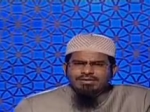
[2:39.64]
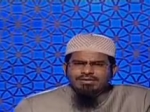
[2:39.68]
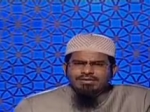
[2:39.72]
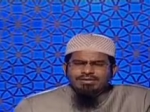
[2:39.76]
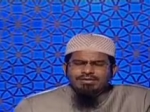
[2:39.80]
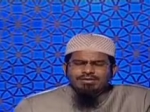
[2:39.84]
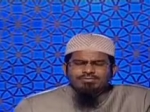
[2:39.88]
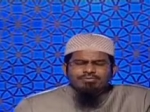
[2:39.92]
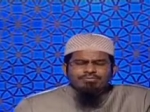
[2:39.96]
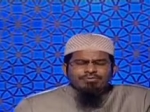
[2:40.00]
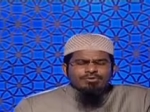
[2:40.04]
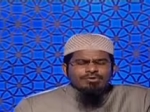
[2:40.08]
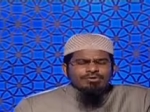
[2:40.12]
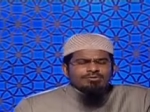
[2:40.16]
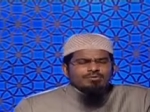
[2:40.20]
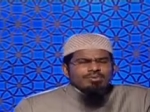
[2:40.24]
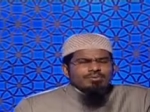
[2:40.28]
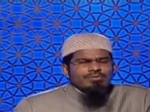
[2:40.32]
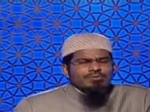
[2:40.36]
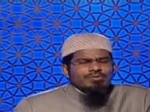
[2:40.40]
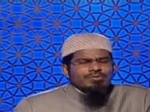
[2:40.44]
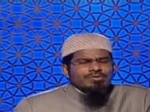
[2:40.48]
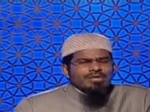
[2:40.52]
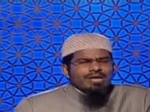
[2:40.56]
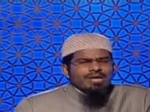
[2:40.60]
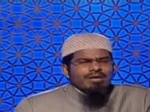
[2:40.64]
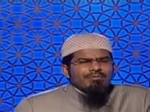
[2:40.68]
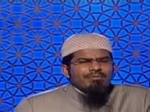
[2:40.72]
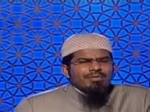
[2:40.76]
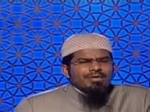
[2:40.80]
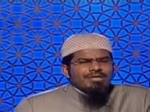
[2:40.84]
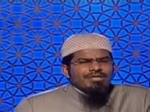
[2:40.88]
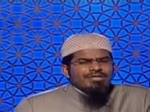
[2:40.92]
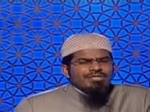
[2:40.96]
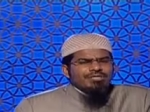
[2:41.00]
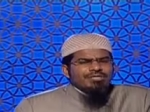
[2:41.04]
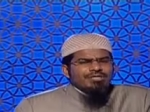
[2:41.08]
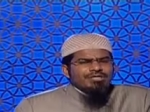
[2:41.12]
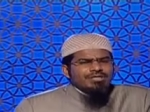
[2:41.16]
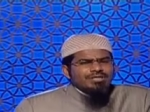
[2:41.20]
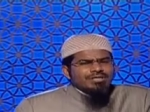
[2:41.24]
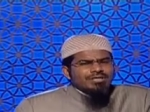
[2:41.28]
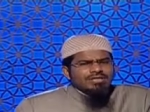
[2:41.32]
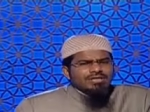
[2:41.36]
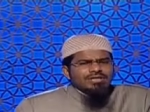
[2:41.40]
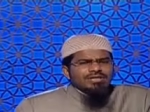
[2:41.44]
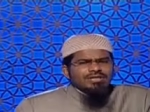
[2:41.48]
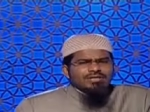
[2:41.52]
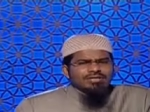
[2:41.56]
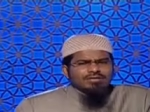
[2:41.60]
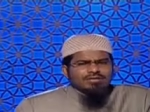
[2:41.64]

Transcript: এই প্রতিমা পূজা বা এই শেরকের